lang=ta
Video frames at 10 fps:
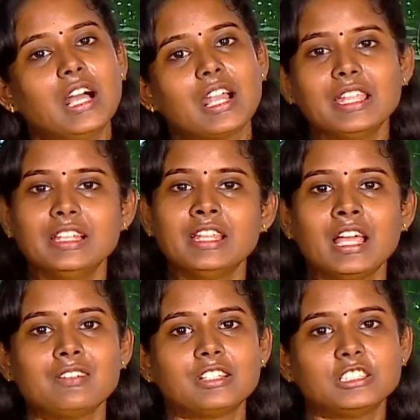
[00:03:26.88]
ஆனால்
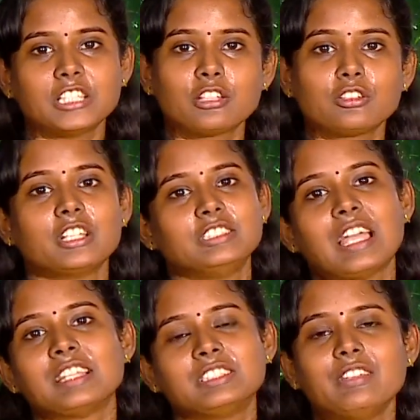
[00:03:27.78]
இந்தியாவில் வந்து ஜனத்தொகை
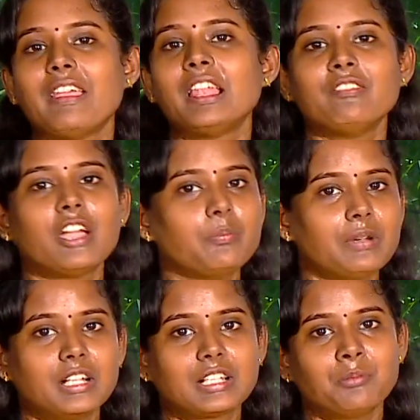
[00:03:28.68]
ஜாஸ்தி வேலை
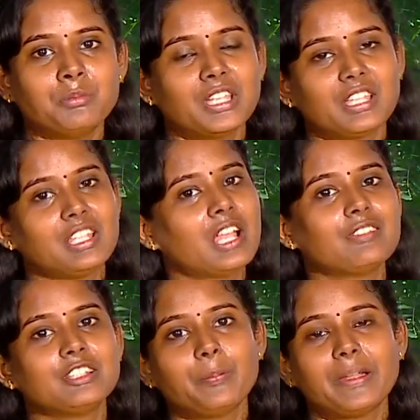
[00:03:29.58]
வாய்ப்புகள் கம்மி
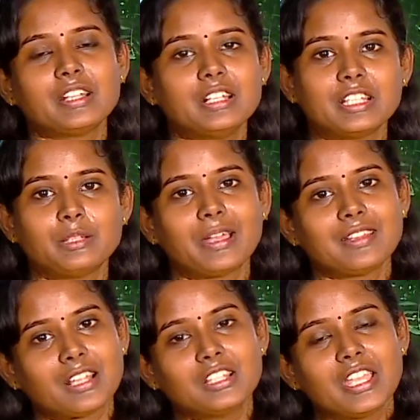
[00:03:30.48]
அதனால் வந்து பெண்களுக்கு இந்த
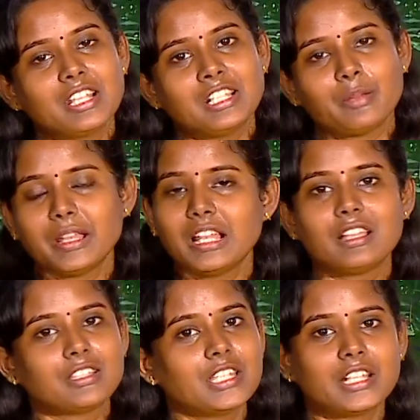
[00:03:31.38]
மாதிரி சலுகைகள்
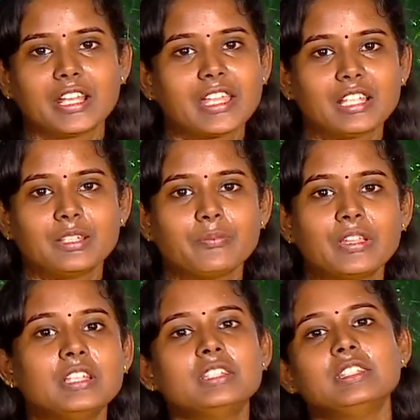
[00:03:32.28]
அப்படிலாம் வந்து கிடையாது
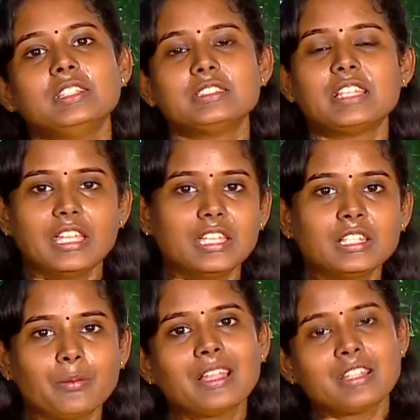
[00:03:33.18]
சரி
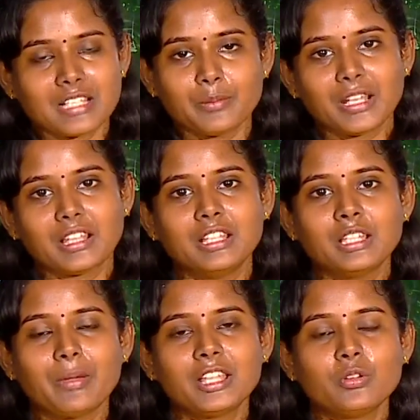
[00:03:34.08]
இந்த மாதிரி சிலமை
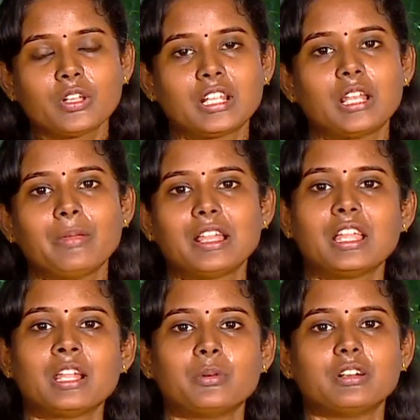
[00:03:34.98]
இந்த மாதிரி ஒரு நிலைமையில
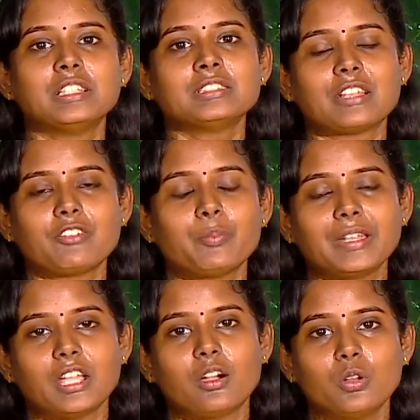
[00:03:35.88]
தான் நம்ம வந்து சர்வே
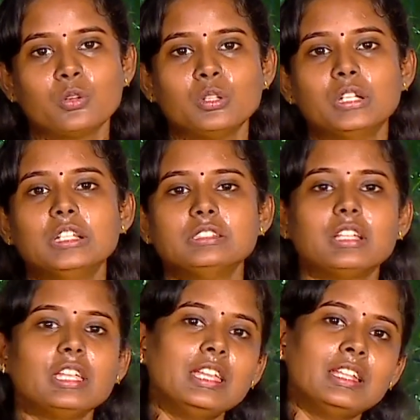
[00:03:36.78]
பண்ணி ஆகணும்
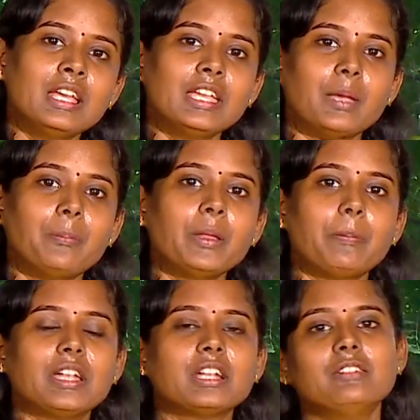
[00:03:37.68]
ஸோ இதை எப்படி
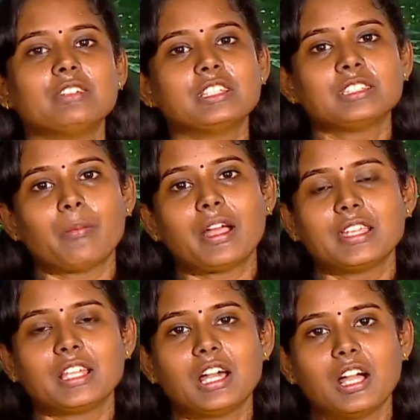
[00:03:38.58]
பெண்கள் வந்து
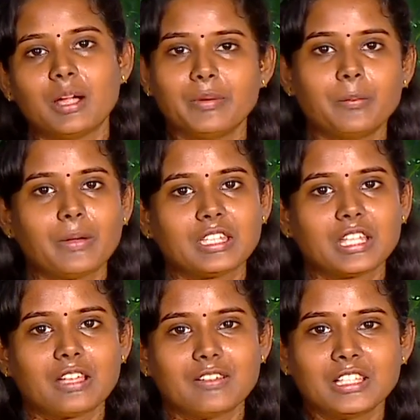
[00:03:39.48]
சமாளிக்கலாம் அப்படின்னு
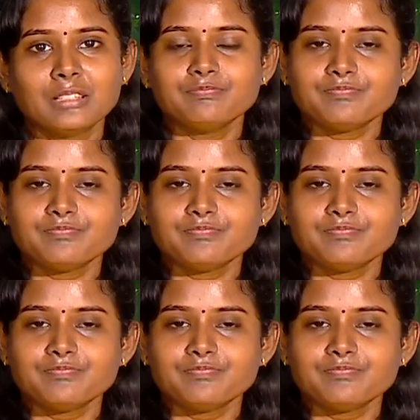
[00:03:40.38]
பார்த்தீங்கன்னா வந்து